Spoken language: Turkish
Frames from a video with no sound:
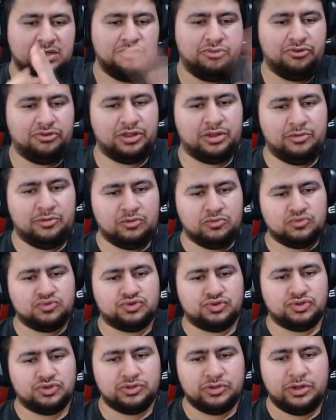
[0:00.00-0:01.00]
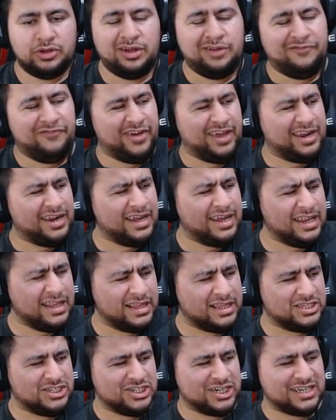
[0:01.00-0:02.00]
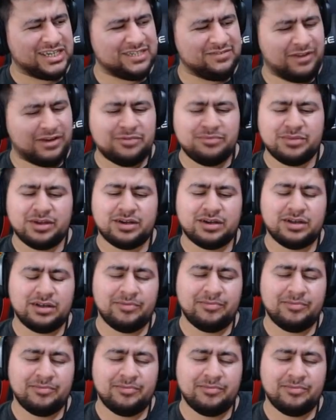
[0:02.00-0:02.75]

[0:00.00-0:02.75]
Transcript: Önde böyle uzun. Ferrari'nin ticaresi var mı ya?